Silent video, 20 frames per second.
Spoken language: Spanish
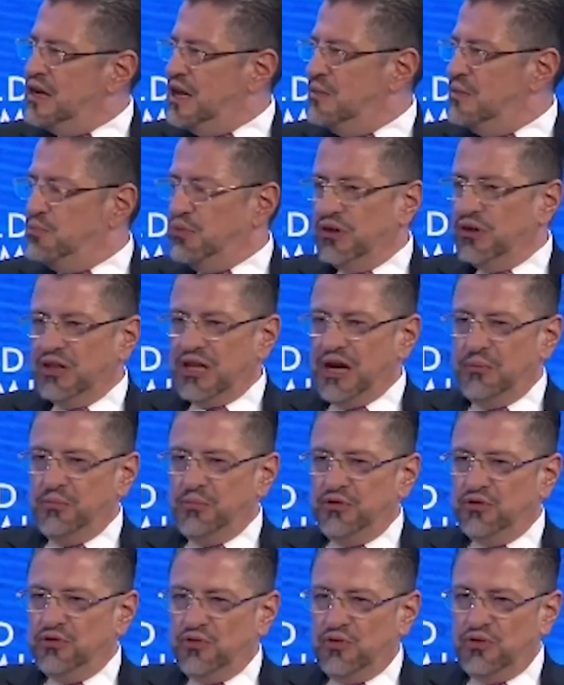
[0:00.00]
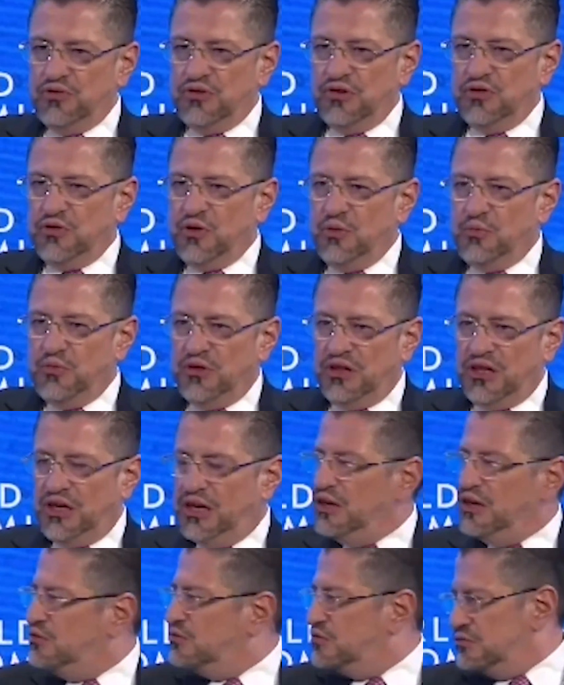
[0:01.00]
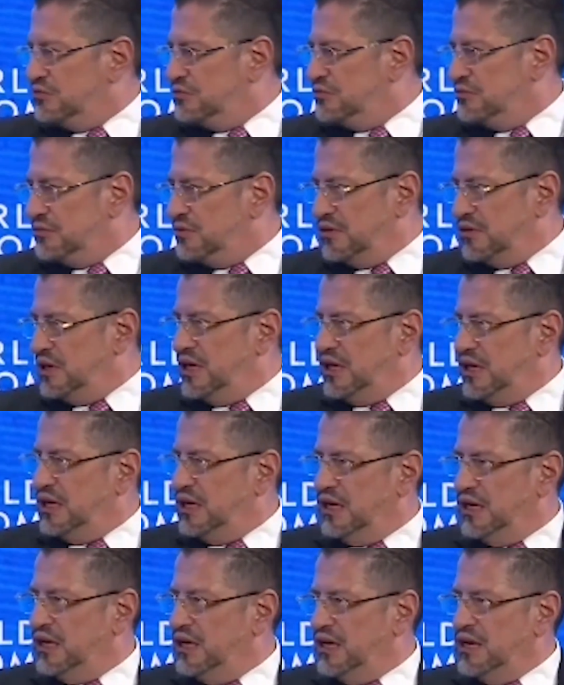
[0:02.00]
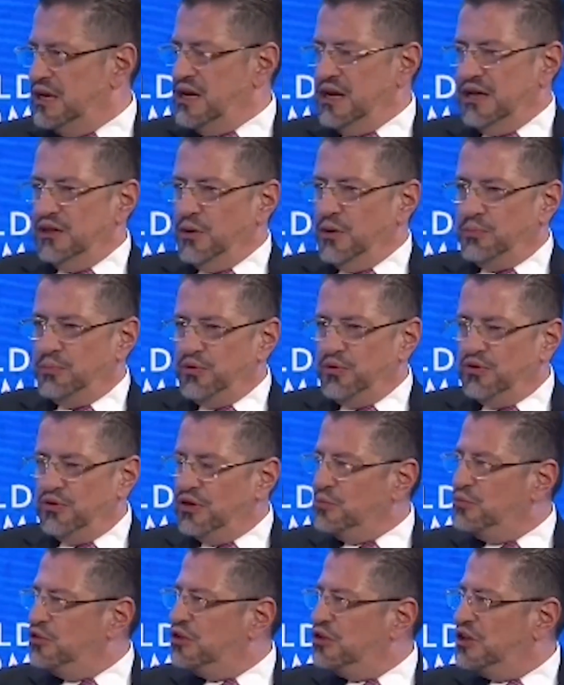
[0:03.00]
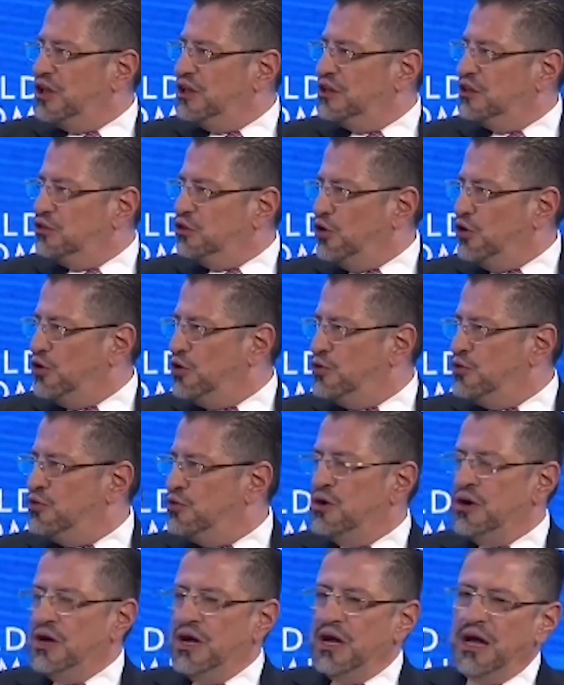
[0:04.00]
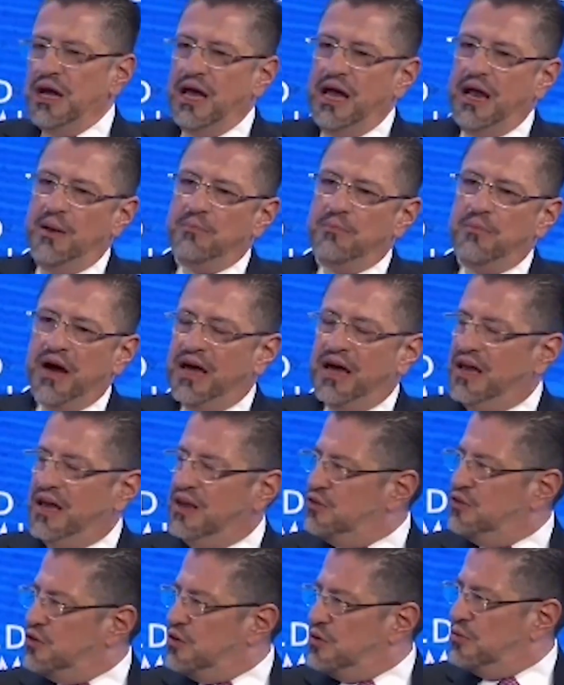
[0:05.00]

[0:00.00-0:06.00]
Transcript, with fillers: importamos cosas como trigo, eh, no producimos del todo, el maíz,